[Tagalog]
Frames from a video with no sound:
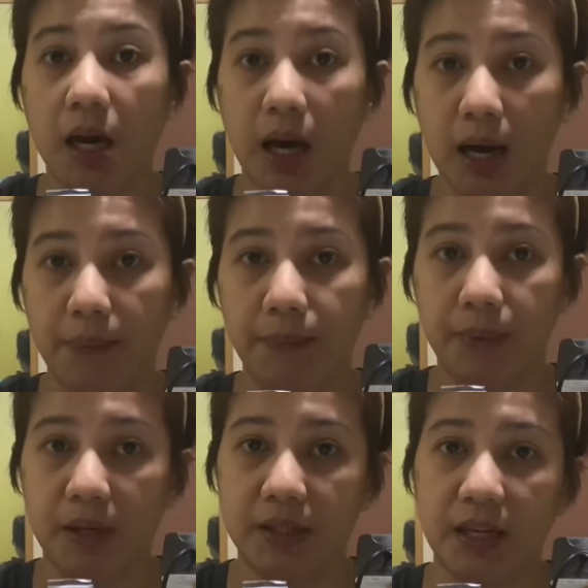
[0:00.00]
up
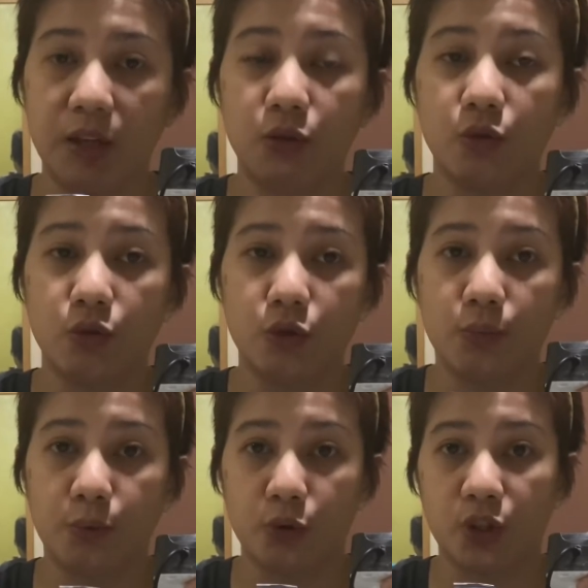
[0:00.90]
kasi doon nyo
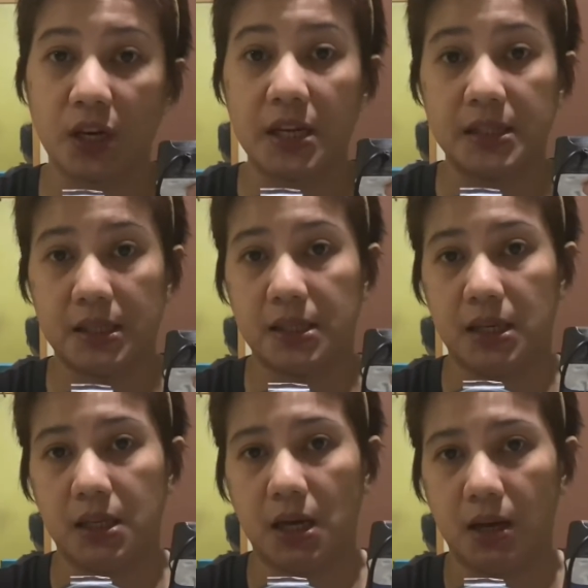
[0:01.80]
po siya isa-set
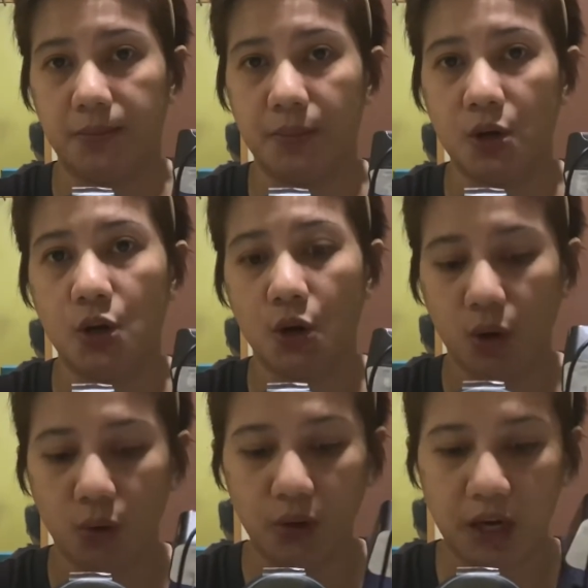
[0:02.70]
up.
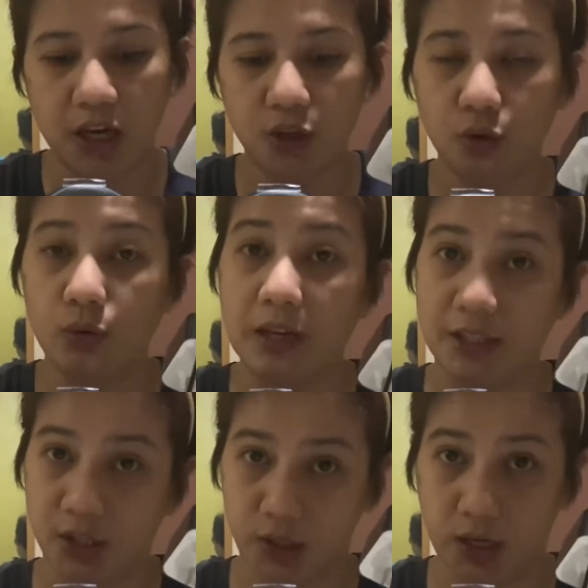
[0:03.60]
Okay, so
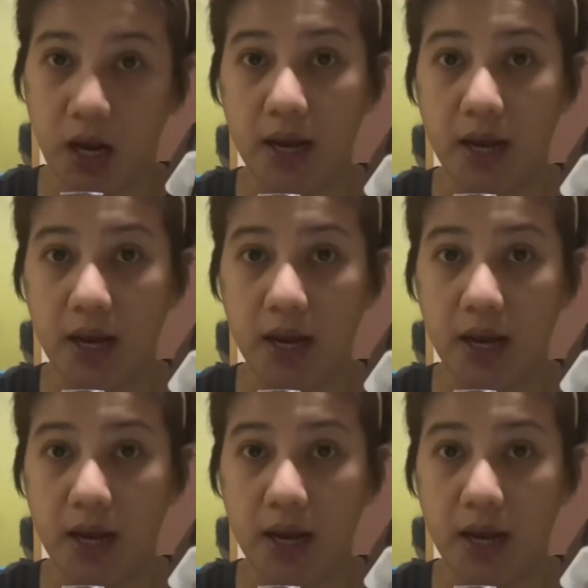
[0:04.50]
let's try.